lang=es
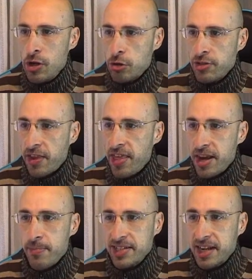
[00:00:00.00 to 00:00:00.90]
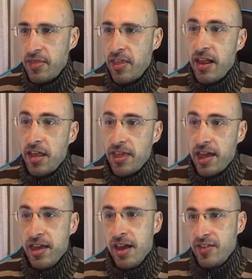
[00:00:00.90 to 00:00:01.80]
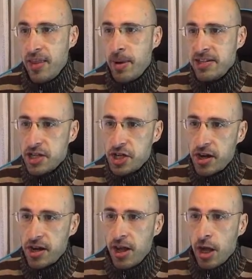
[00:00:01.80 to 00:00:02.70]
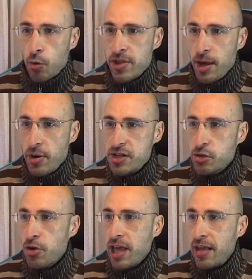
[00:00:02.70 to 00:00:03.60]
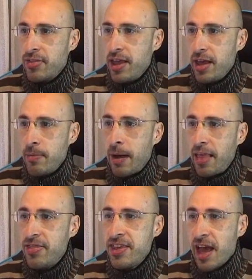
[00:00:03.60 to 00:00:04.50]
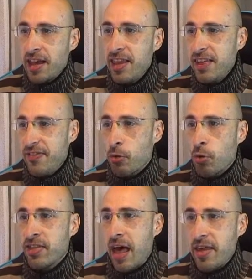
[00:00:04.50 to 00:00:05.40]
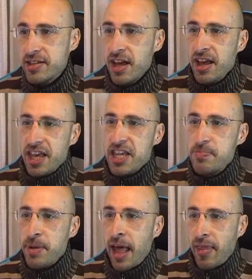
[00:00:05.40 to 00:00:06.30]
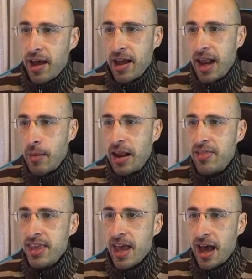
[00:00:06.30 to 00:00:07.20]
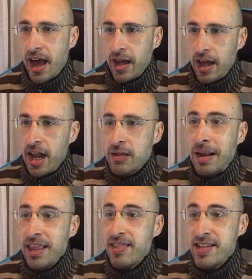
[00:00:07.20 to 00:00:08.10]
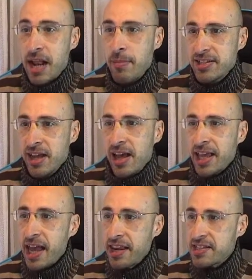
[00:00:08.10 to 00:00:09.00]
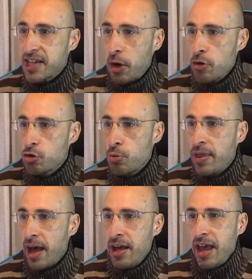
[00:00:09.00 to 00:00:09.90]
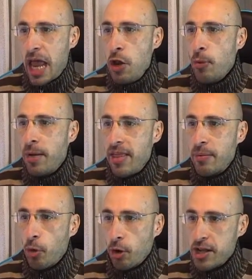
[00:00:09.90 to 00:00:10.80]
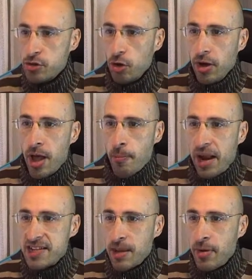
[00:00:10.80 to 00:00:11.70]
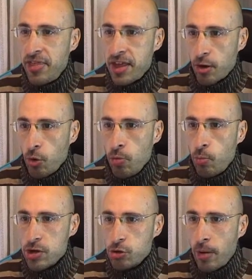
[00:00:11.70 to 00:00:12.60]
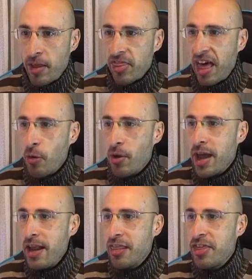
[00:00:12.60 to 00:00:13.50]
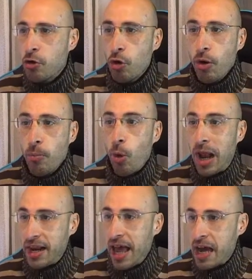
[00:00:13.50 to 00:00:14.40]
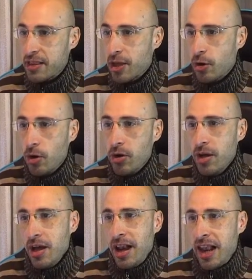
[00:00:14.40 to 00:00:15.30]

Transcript: nuestro tercer y más grande DLC, The Passager, cuenta una historia de valentía y dificultades, inspirada en la valentía, en las valientes almas que arriesgaron su vida en nombre del progreso, para establecer un puesto avanzado en el Círculo Polar Ártico.